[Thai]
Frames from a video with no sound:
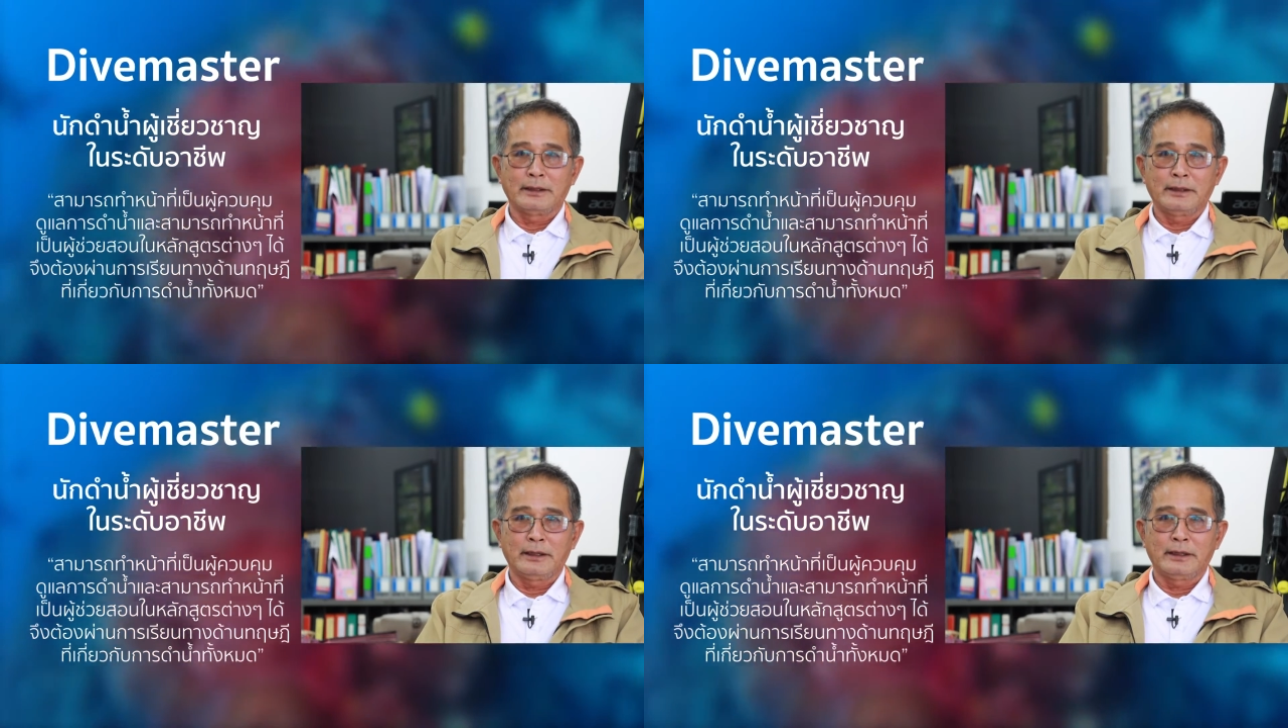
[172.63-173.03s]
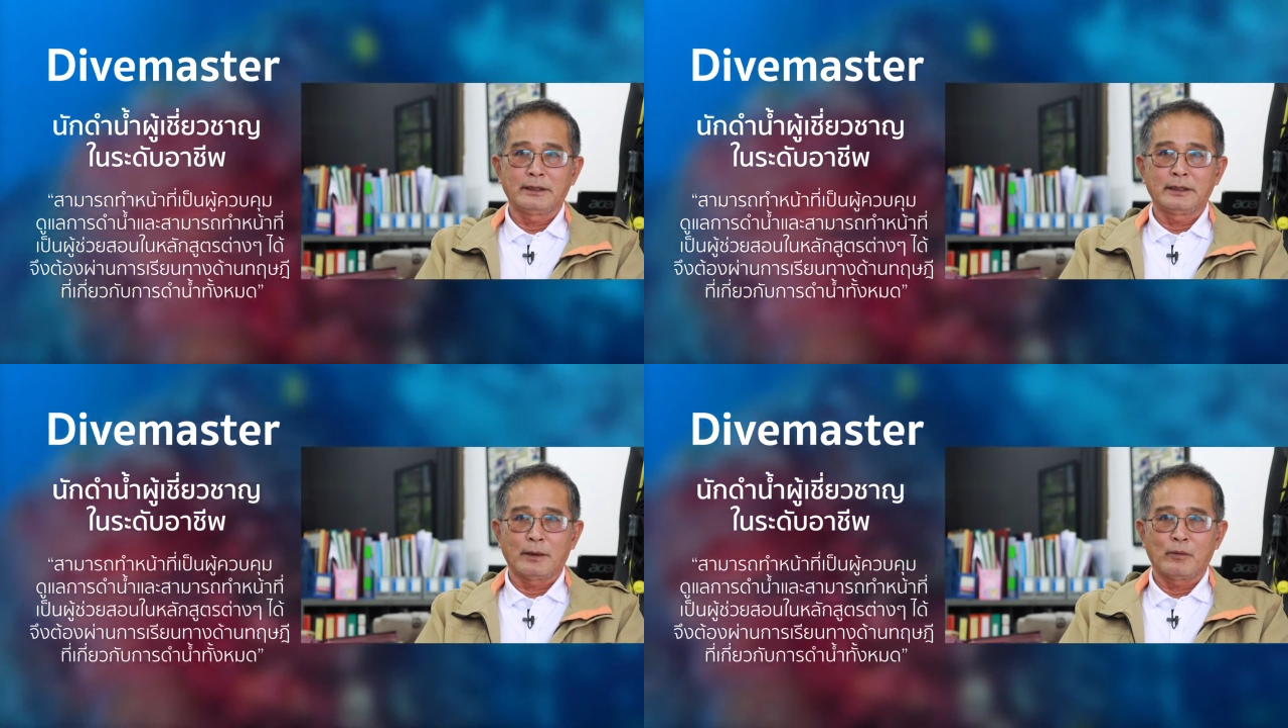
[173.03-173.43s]
นี่นี่
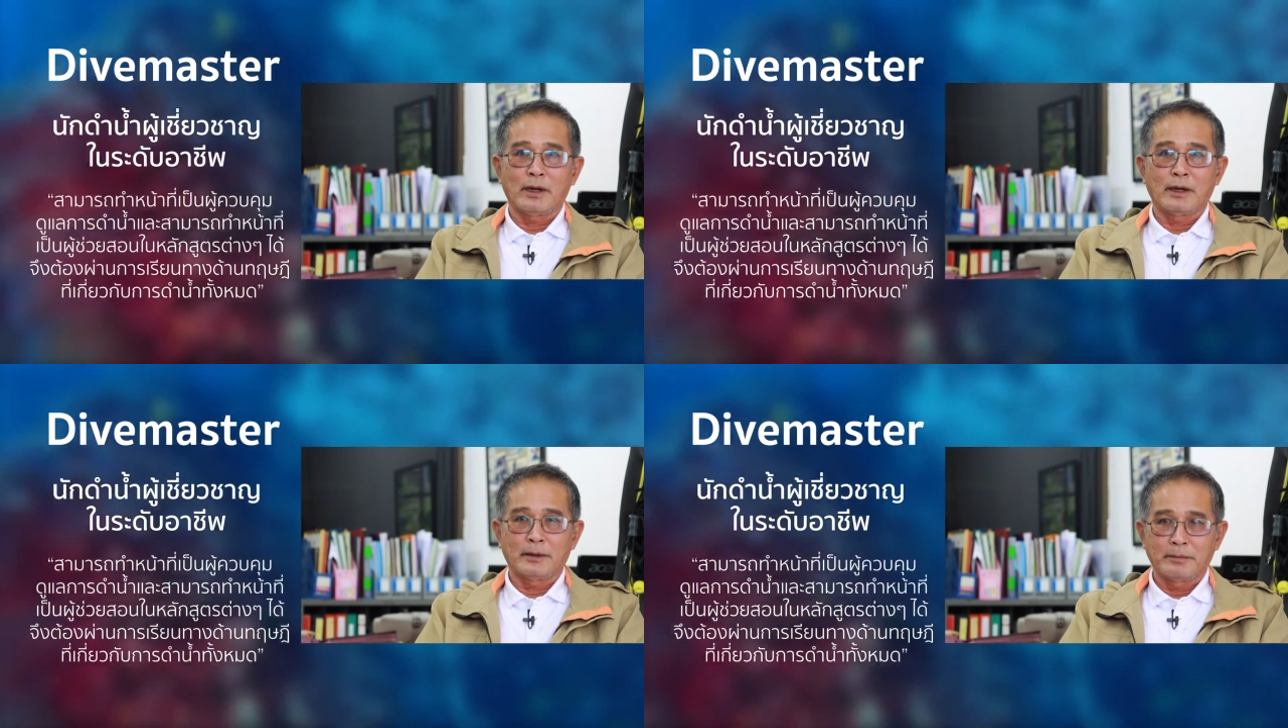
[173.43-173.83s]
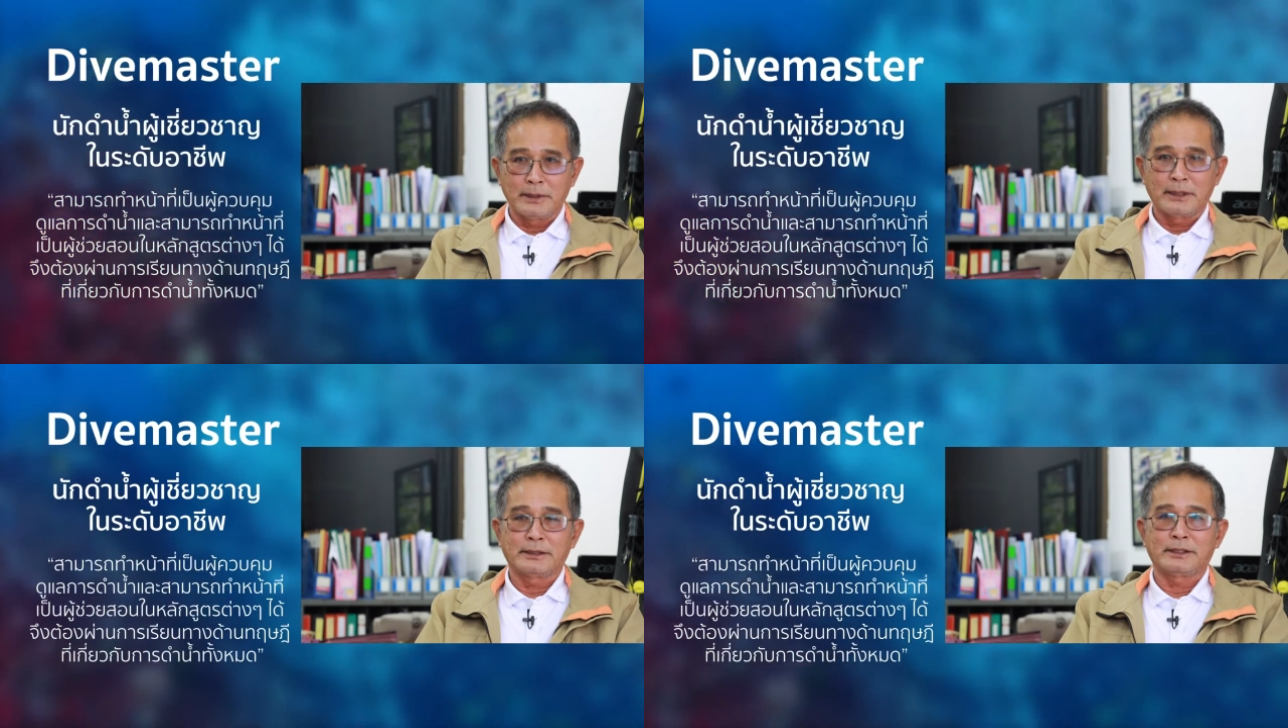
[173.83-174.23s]
คือคำว่า
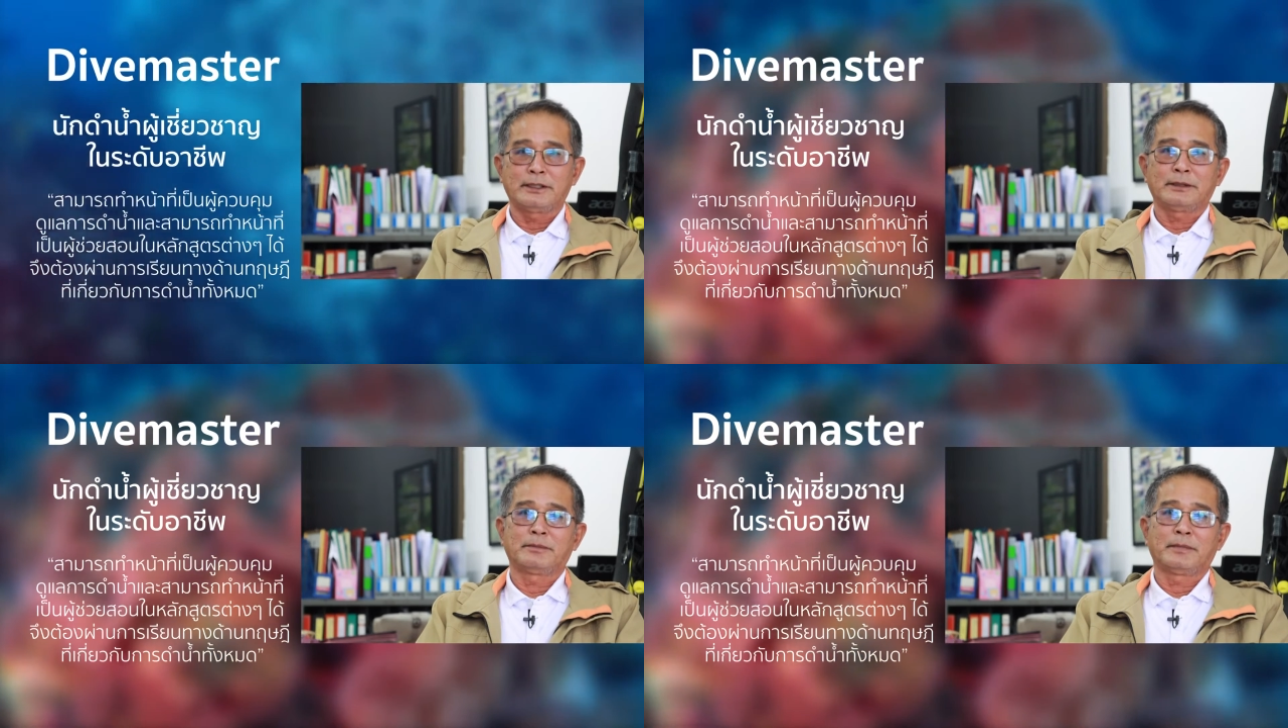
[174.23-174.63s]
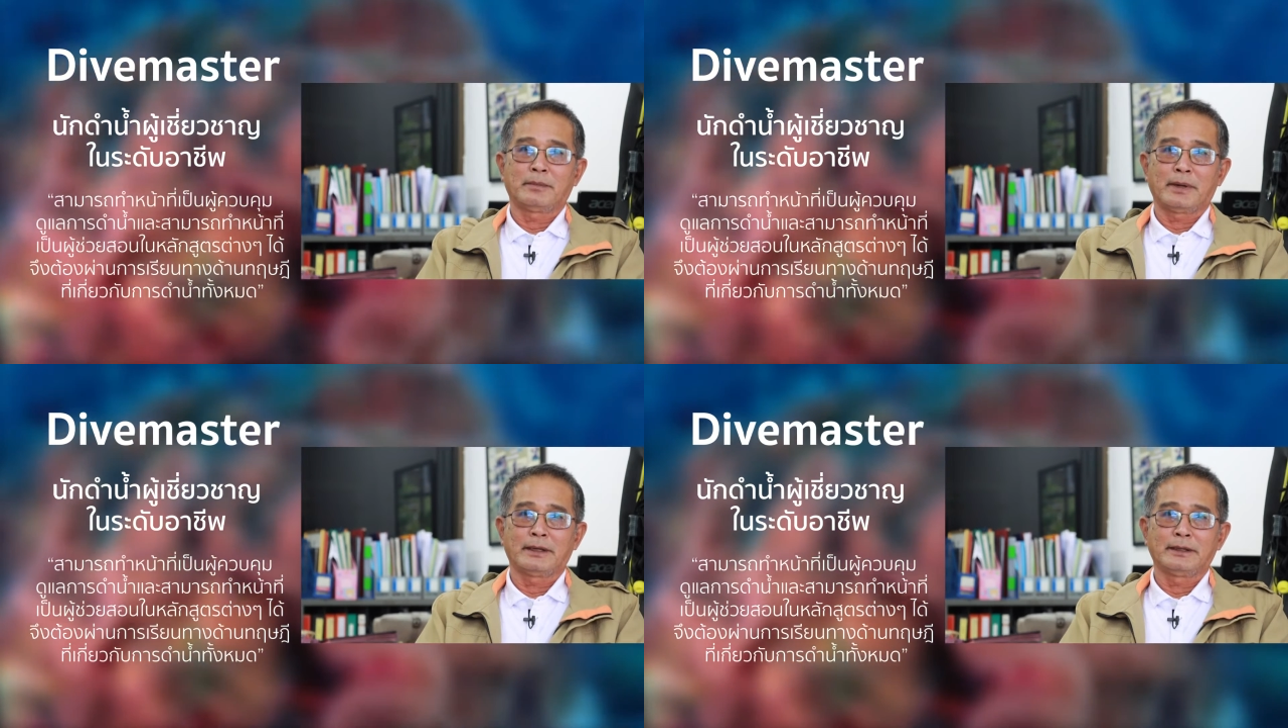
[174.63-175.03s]
มืออาชีพป
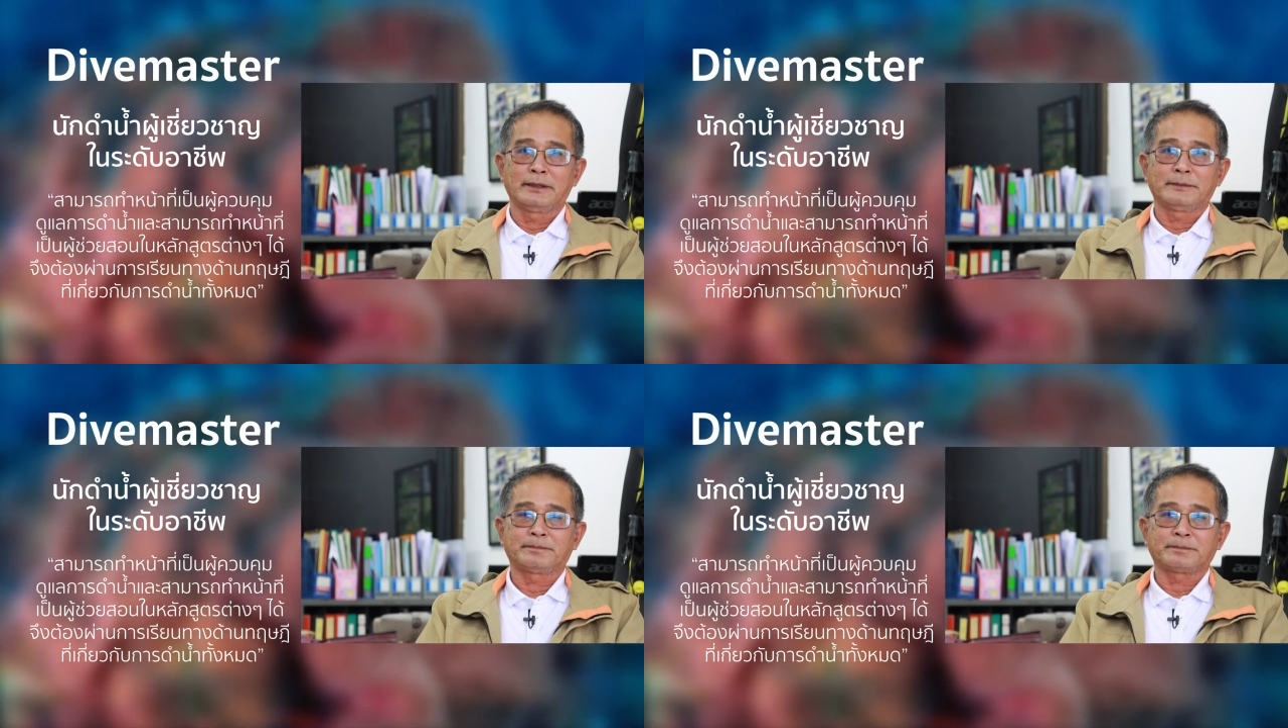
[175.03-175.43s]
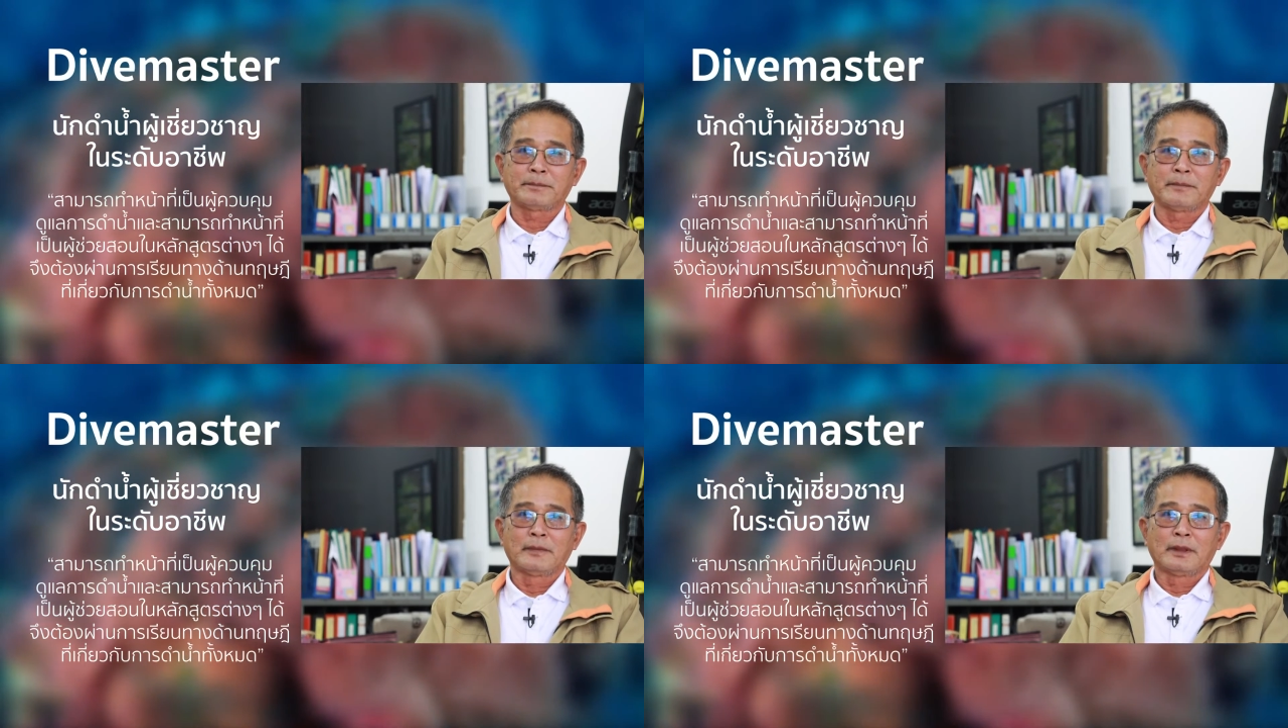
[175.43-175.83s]
ระมาณนี้
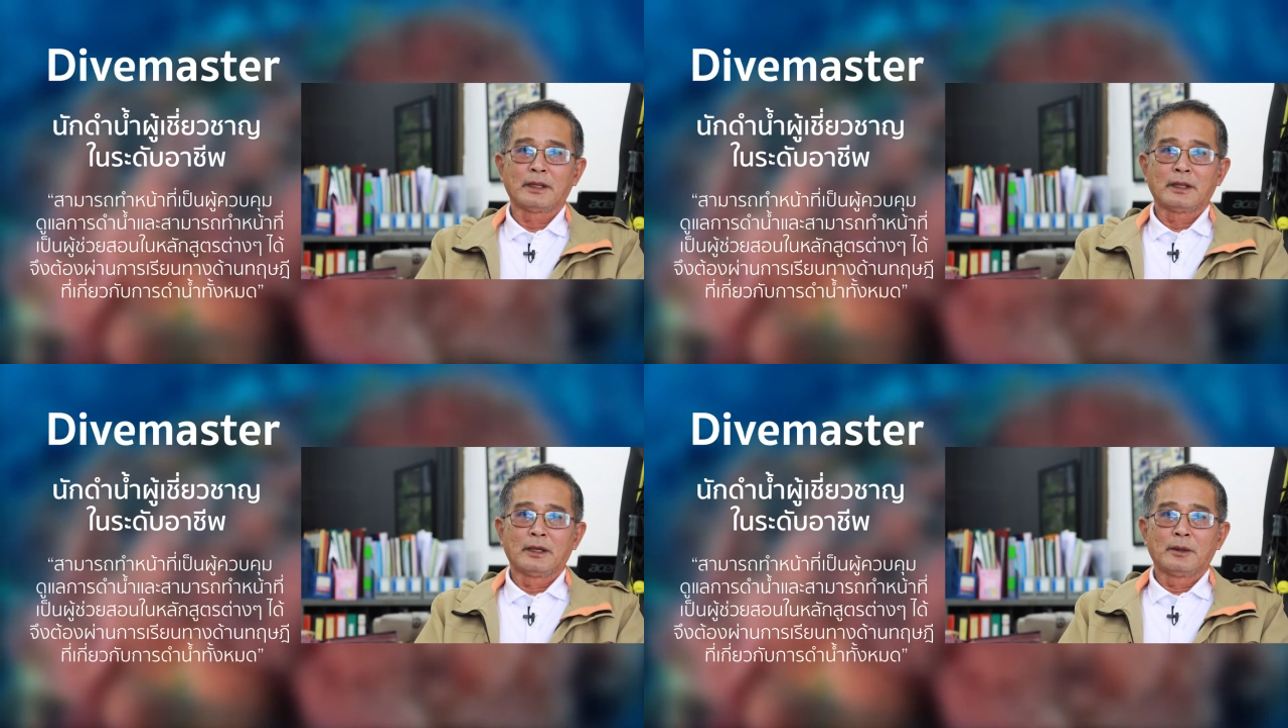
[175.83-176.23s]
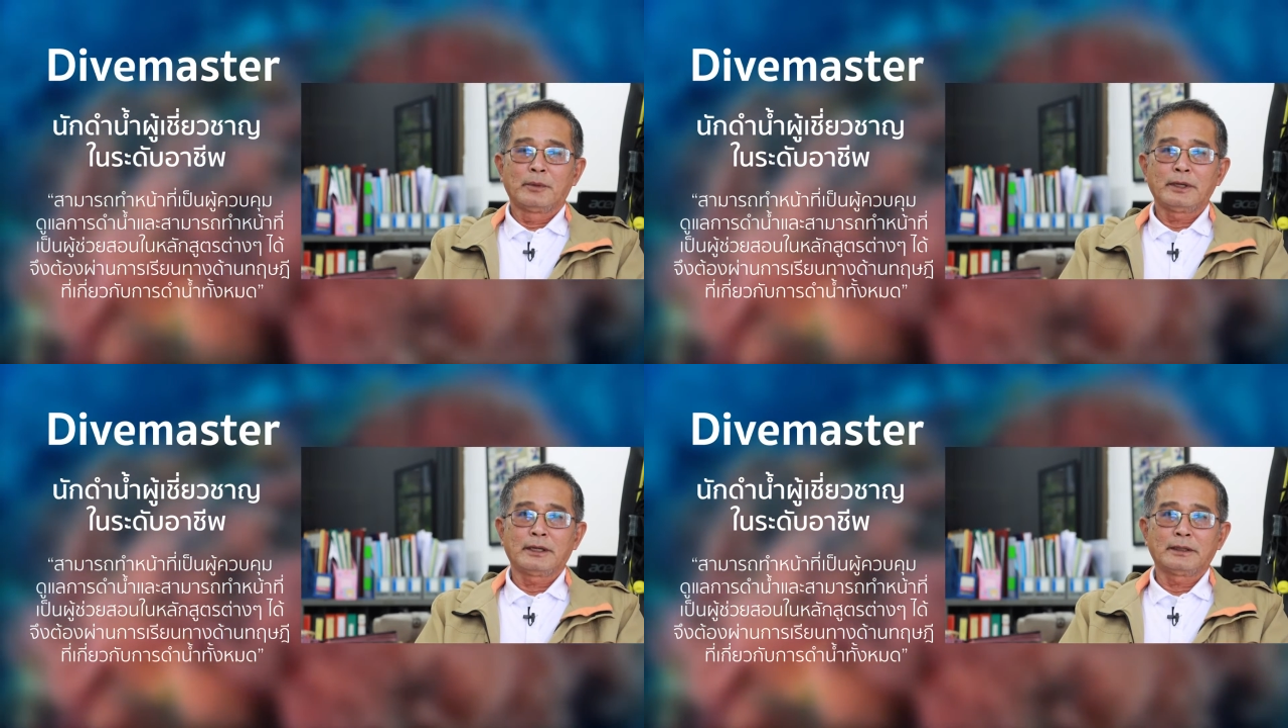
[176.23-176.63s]
เพ
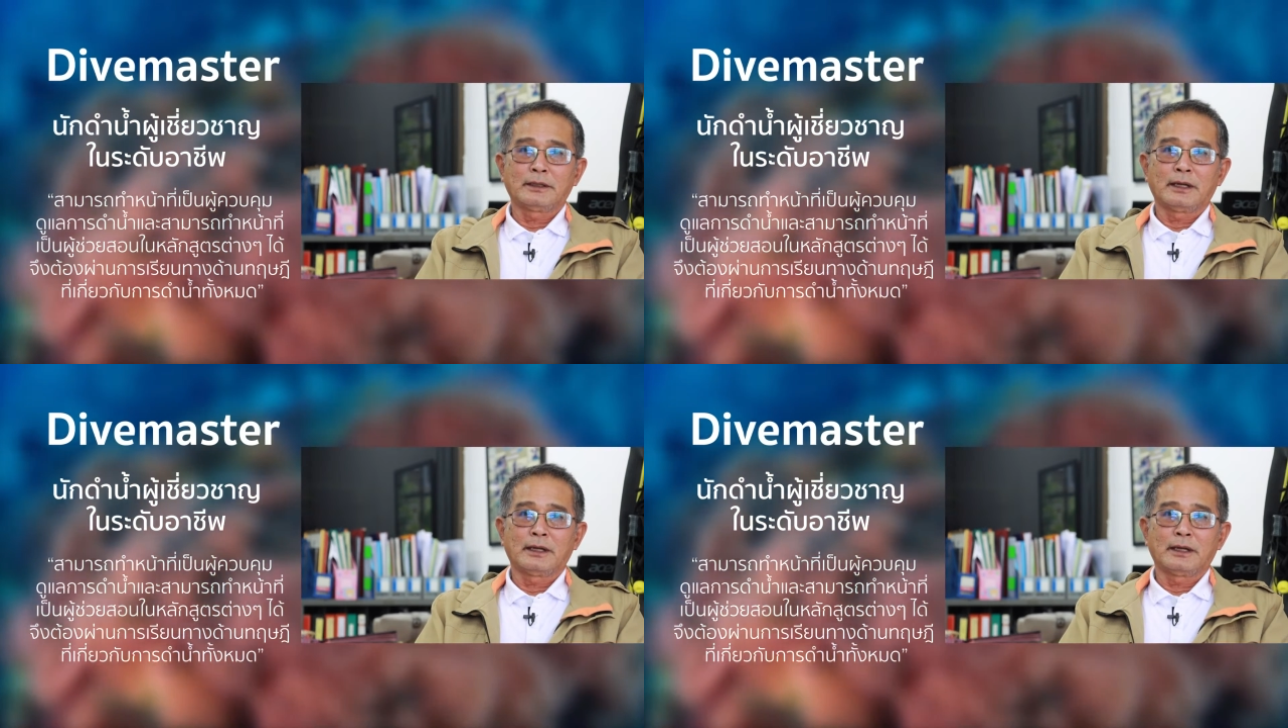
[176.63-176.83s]
ราะฉะนั้น